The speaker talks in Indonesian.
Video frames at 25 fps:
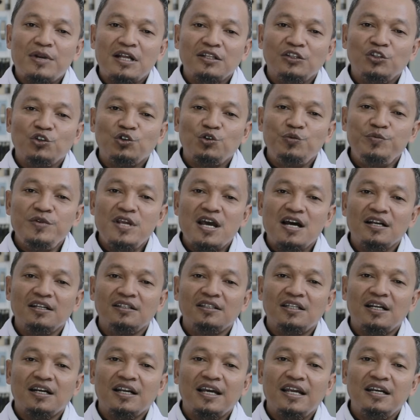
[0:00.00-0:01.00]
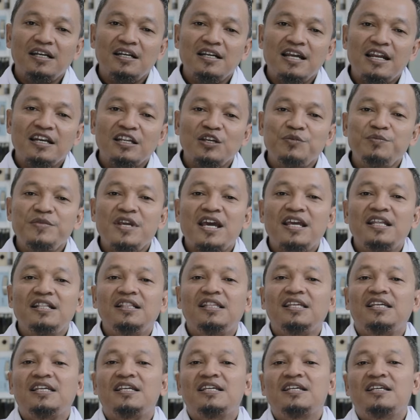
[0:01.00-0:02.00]
praktikum yang terkait dengan kimia
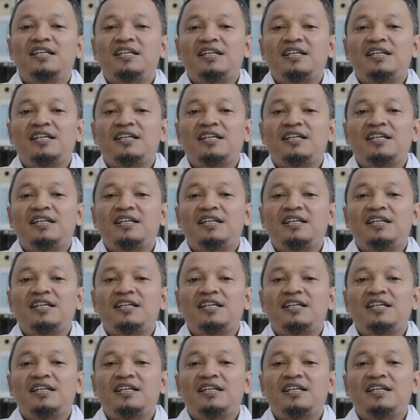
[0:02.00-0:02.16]
inti,